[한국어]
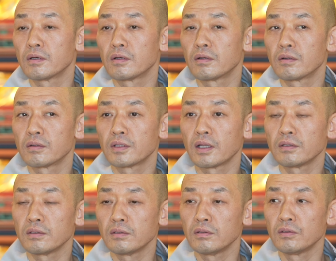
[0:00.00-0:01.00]
어,
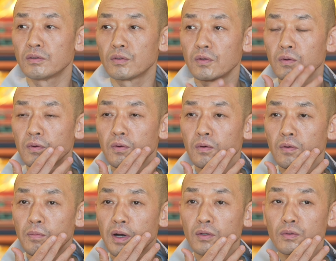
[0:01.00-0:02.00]
나는
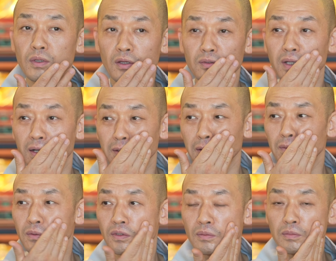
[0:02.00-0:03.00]
절로 방송이 아주 잘
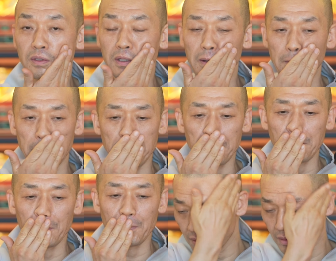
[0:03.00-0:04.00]
되고 있습니다.
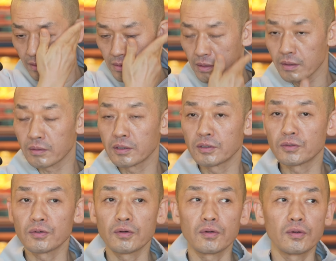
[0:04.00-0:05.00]

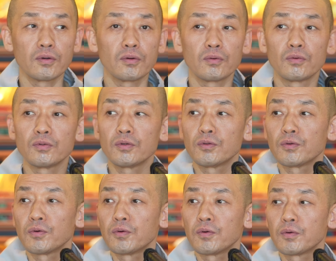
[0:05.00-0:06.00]
그래서
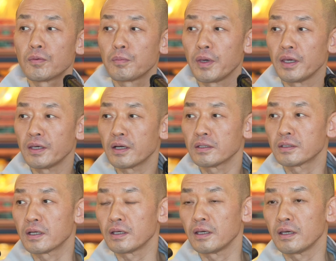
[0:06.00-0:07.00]
오늘도
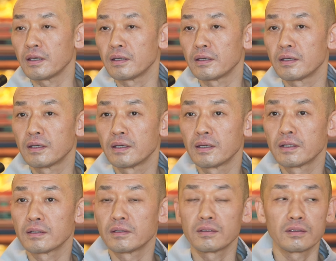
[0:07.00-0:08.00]
백양사에
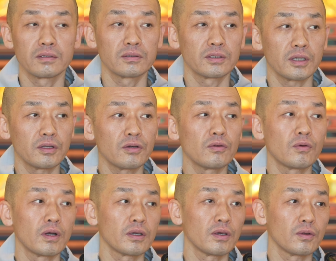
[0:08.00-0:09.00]
그 촬영
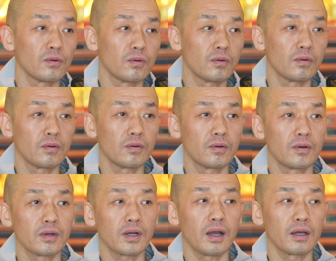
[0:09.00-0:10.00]
관계로
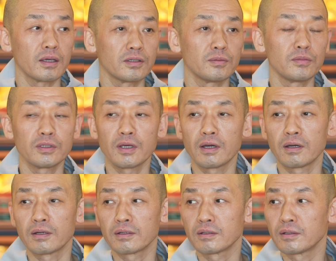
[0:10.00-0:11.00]
가 계십니다.
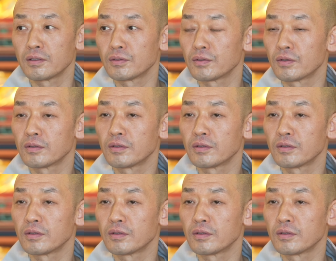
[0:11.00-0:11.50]
그래서